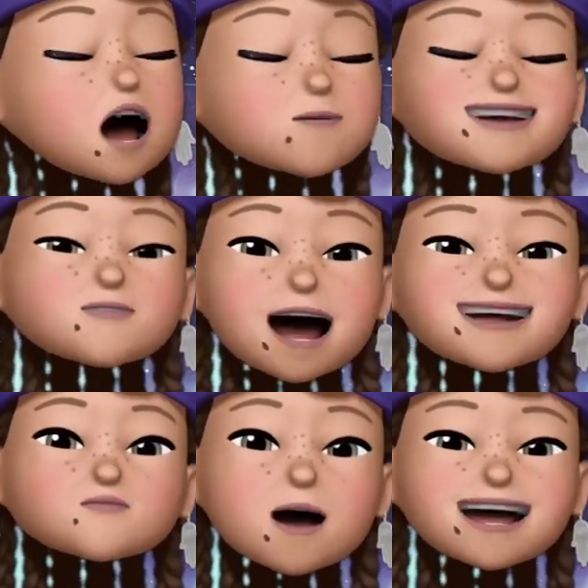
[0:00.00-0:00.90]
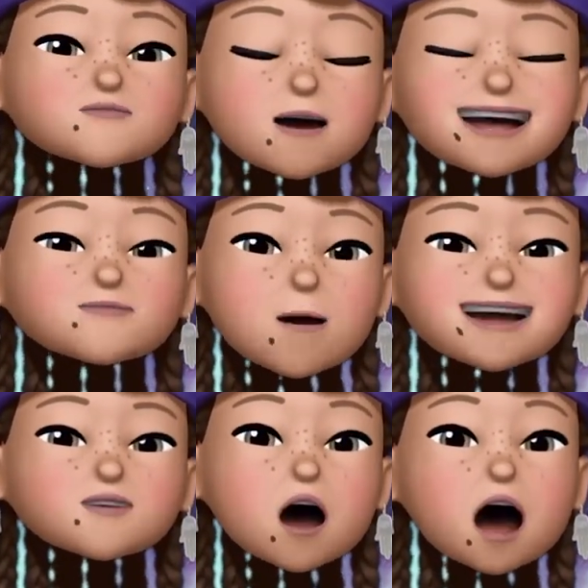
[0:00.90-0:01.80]
Posible gripe para el día
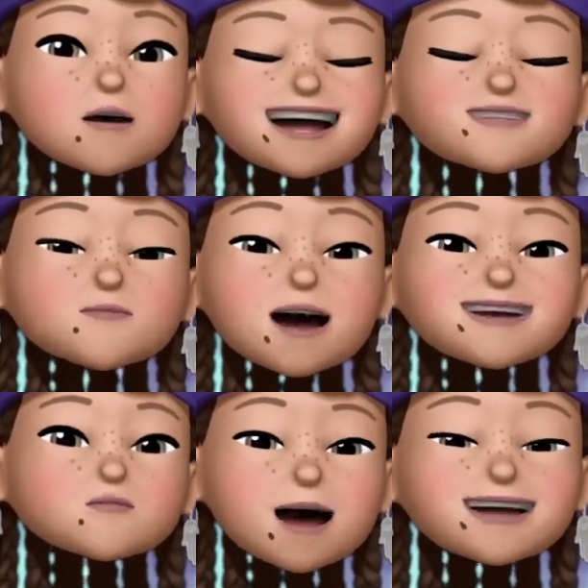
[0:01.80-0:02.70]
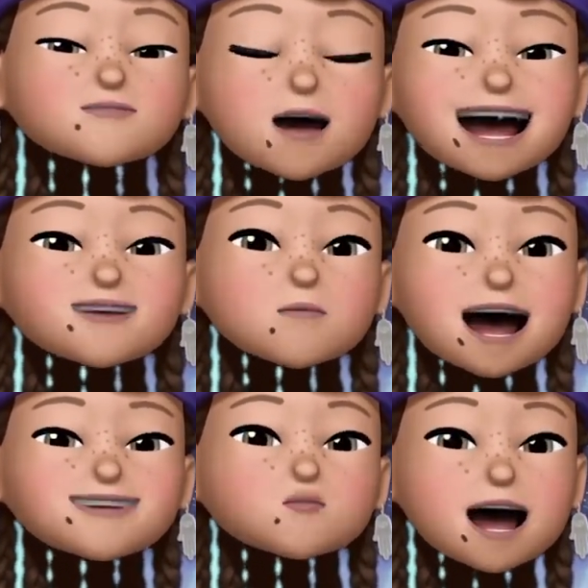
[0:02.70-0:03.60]
de hoy, consume naranja u
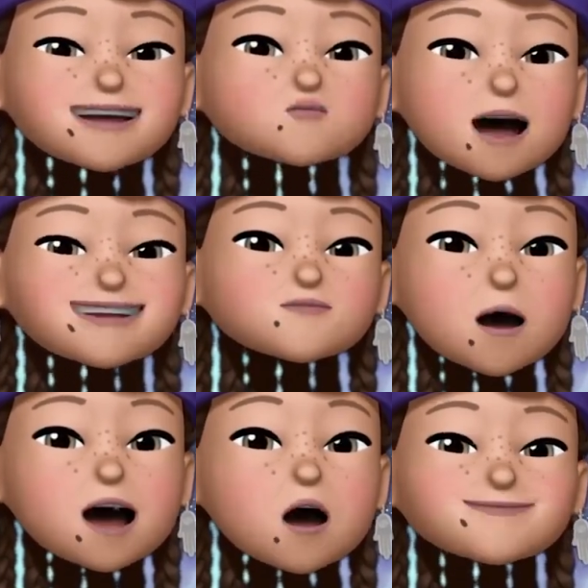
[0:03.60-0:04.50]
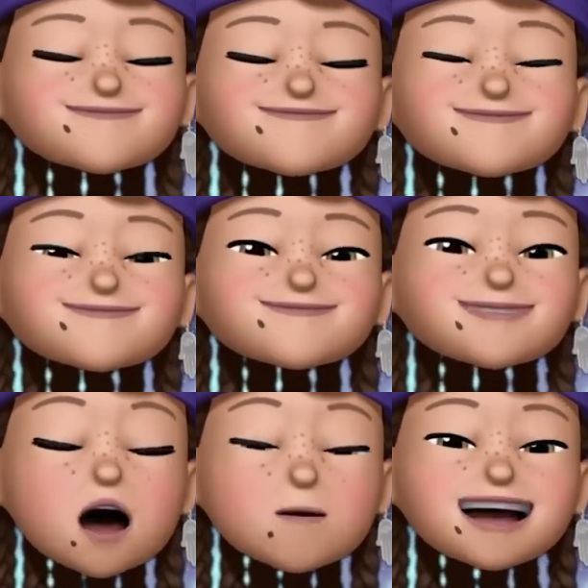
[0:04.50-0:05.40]
otro fruto cítrico.
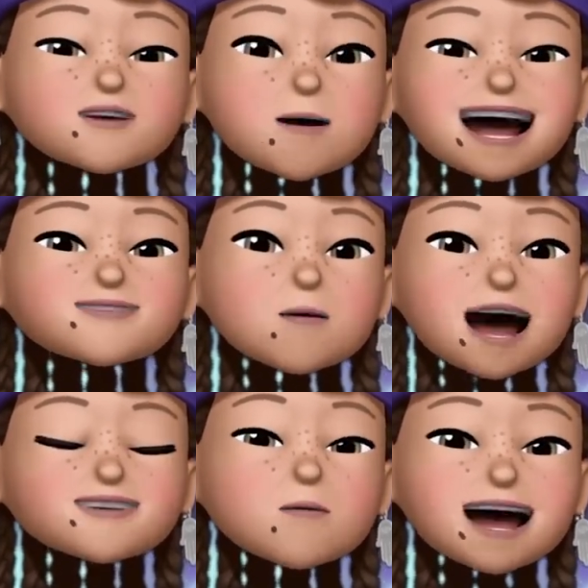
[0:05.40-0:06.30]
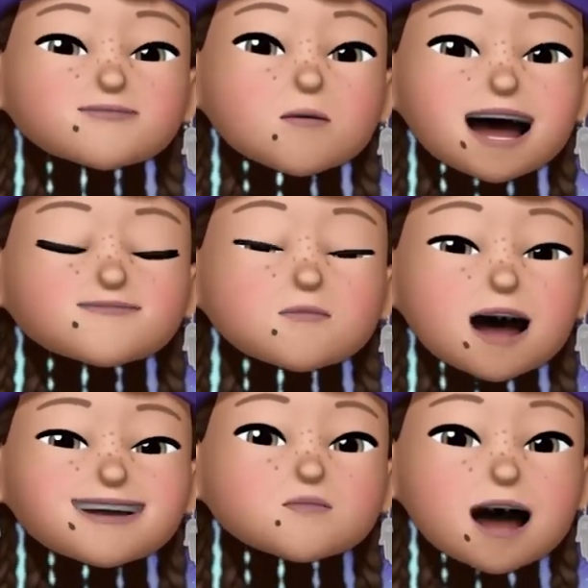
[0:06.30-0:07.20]
No dejes que otras personas te
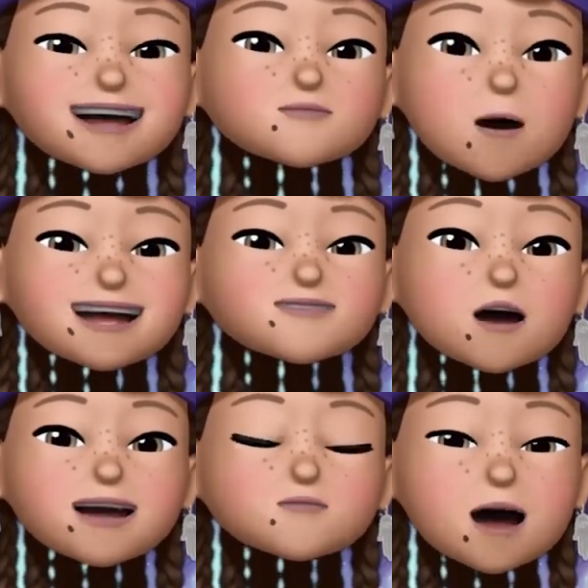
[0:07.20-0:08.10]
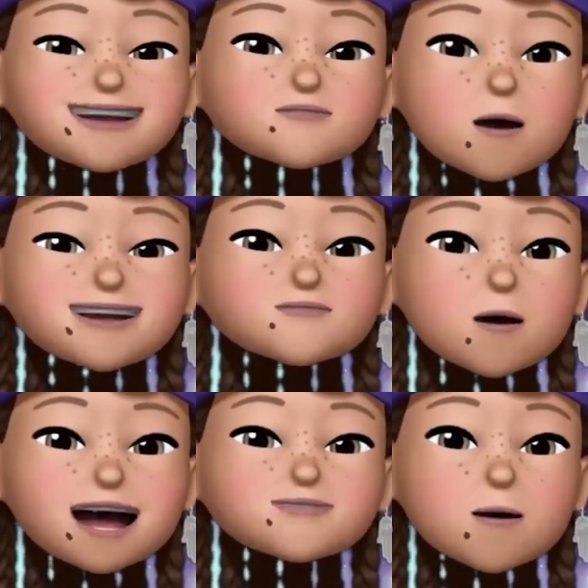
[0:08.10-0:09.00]
digan lo que debes hacer si no se trata de un
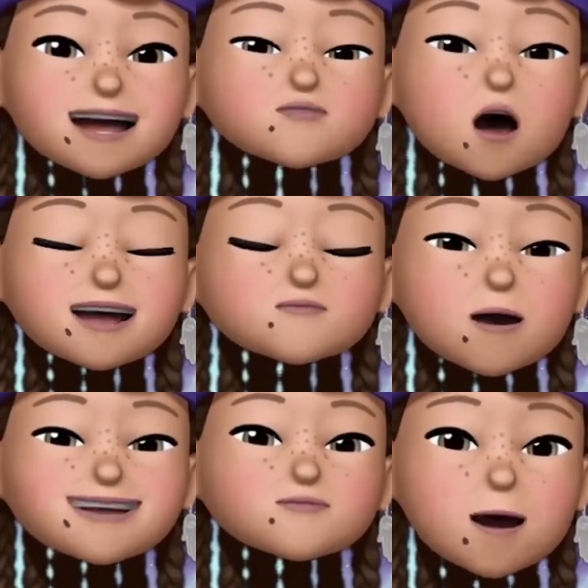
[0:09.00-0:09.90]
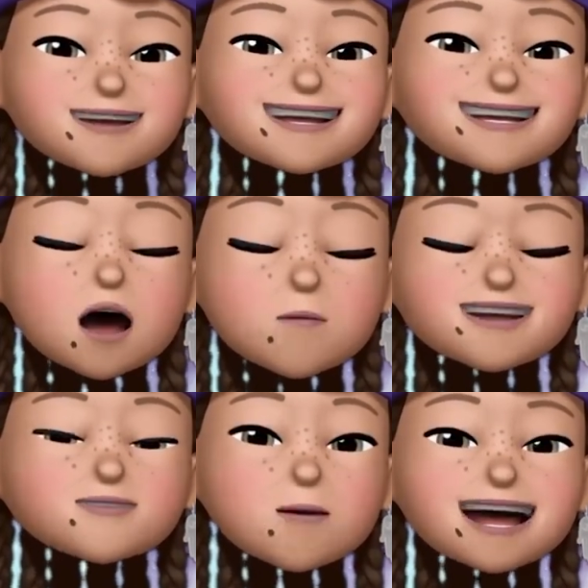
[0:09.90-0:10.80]
superior o uno de tus jefes, es
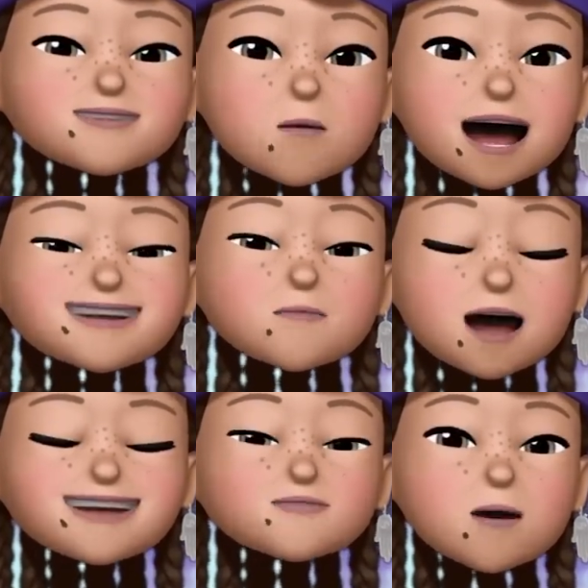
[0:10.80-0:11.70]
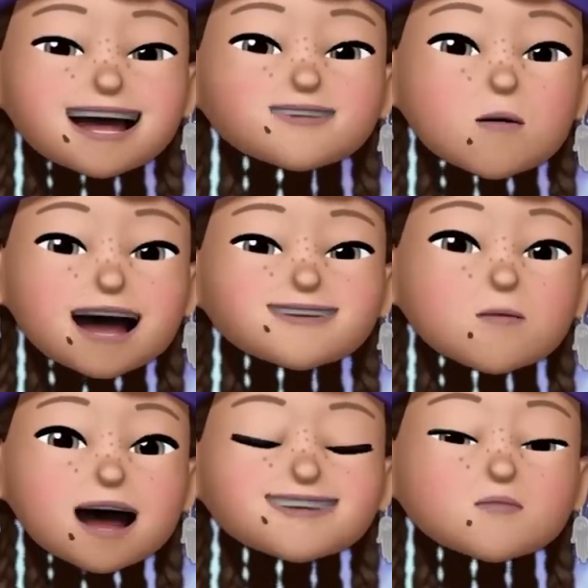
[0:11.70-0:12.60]
mejor que mantengas a aquellos que se
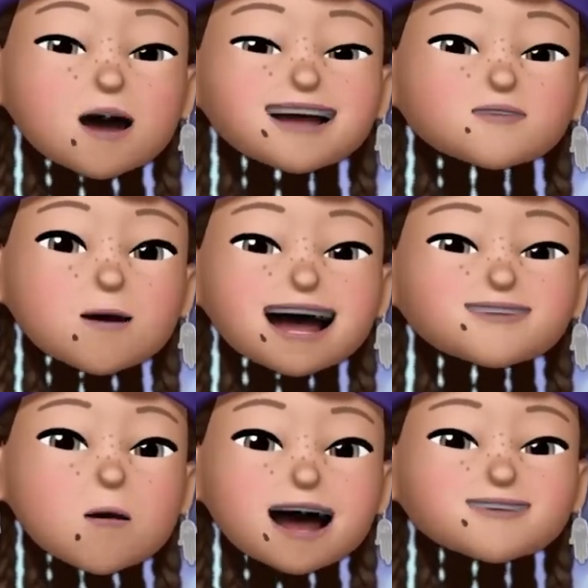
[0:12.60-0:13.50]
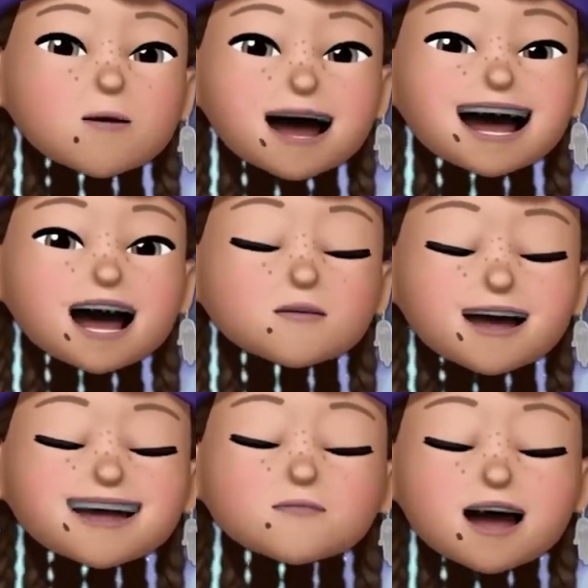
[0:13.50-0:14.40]
creen dueños de la verdad a raya.
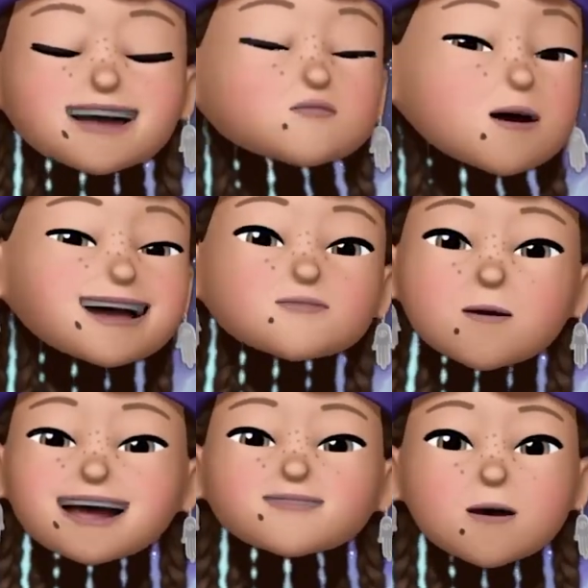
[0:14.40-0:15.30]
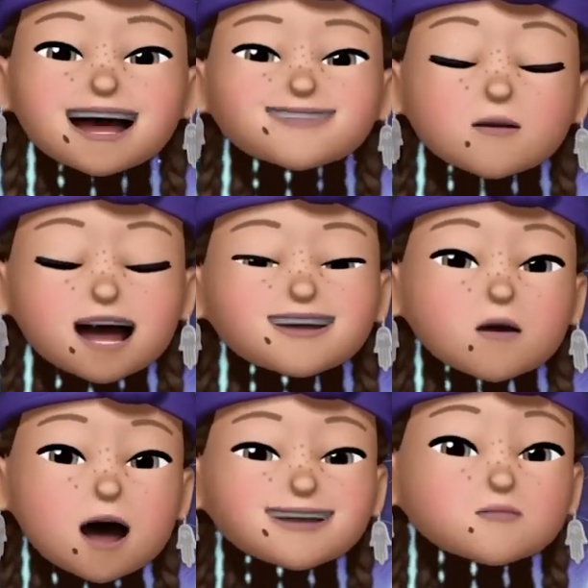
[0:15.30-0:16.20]
No siempre tienen la razón y el día de
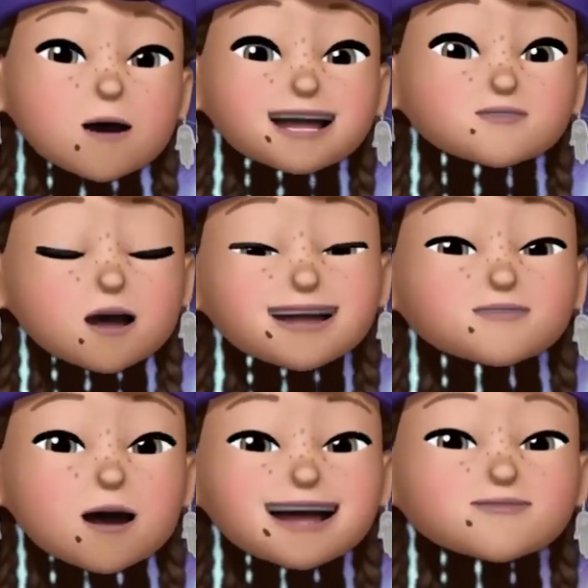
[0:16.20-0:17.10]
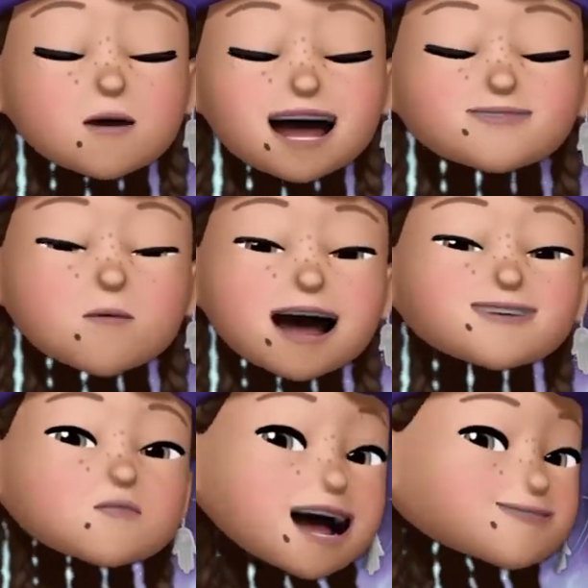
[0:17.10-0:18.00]
hoy tu intuición debe primar por sobre la
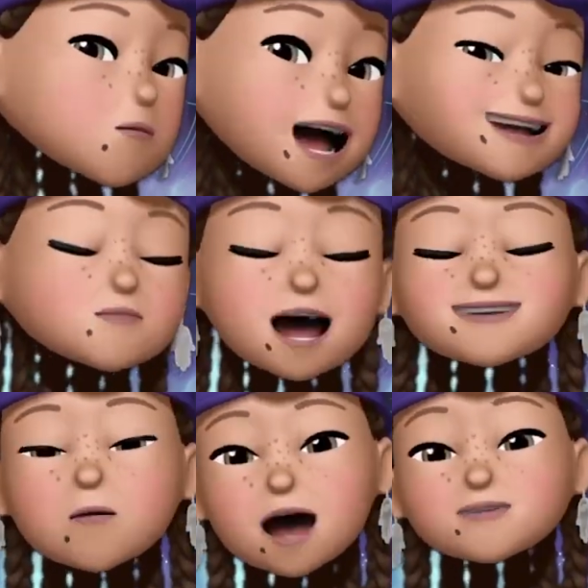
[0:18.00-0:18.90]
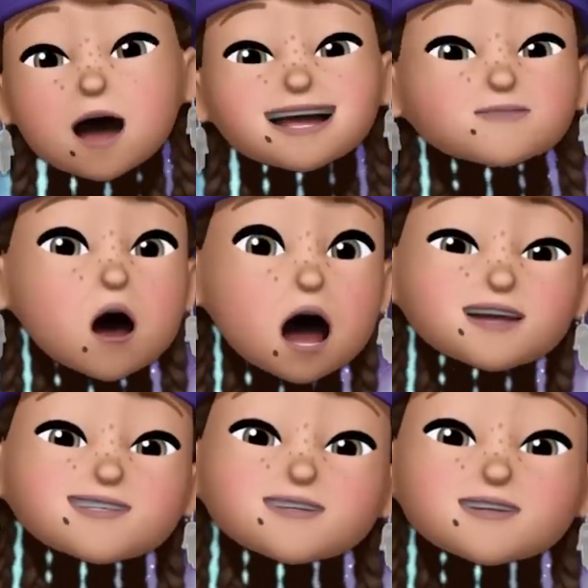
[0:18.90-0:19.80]
opinión poco oportuna de otros.
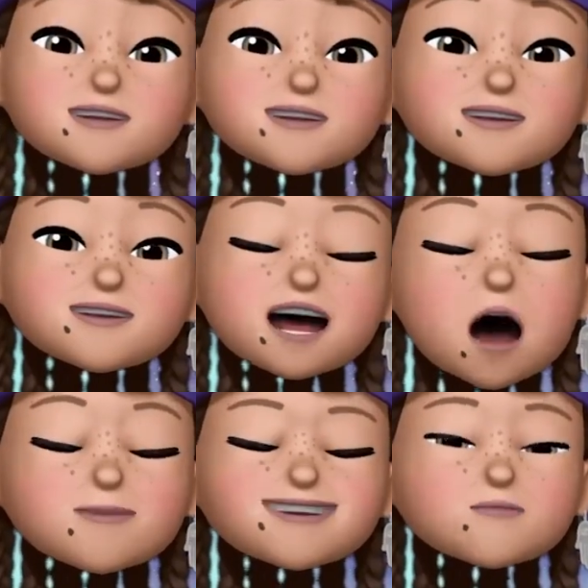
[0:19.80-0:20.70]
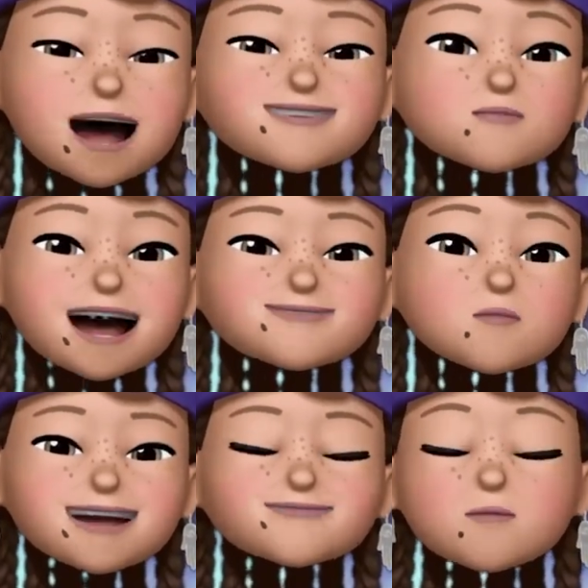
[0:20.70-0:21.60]
Tus números de la
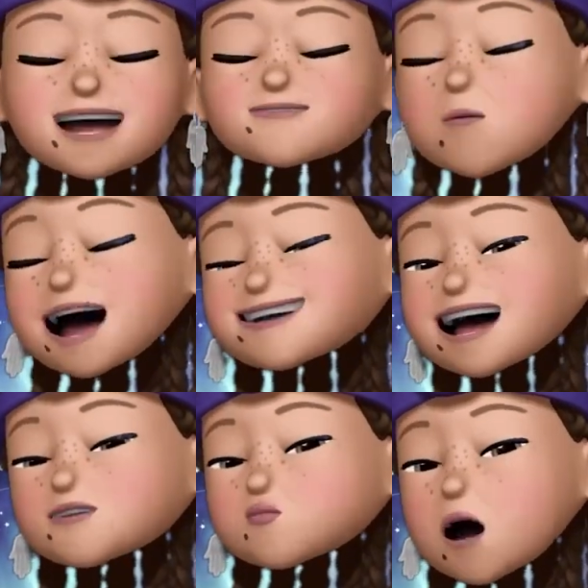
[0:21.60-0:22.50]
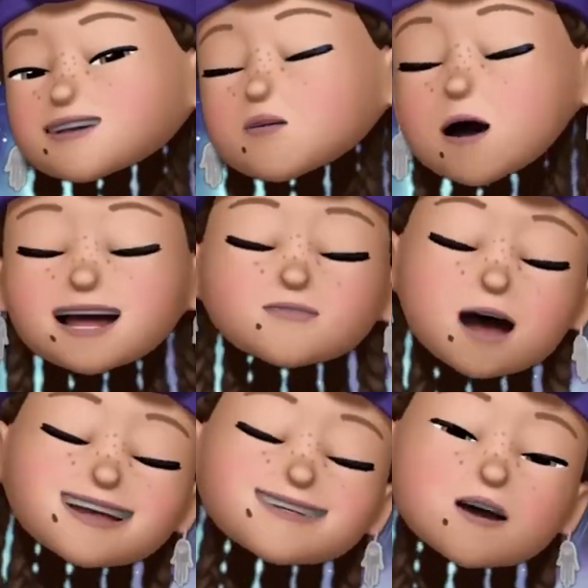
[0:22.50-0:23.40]
suerte son 42,
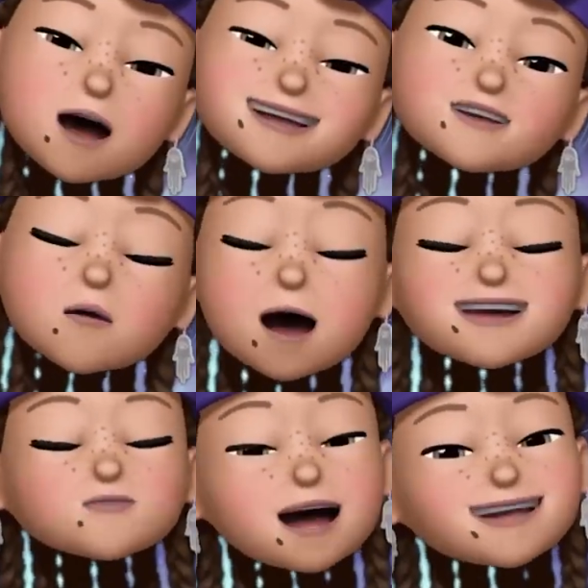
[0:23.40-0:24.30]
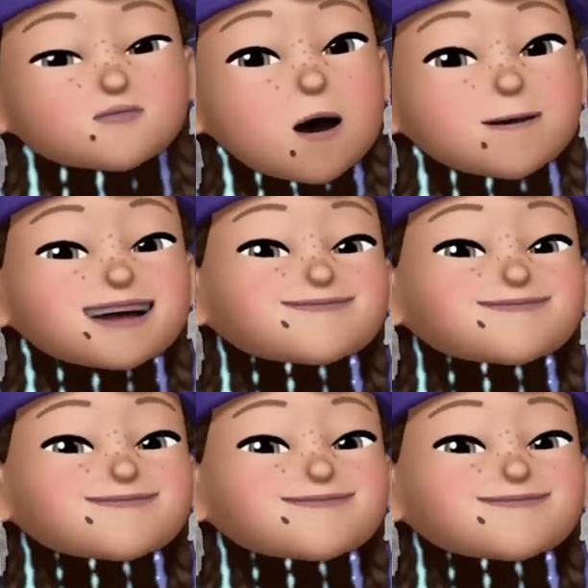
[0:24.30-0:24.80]
43, 49.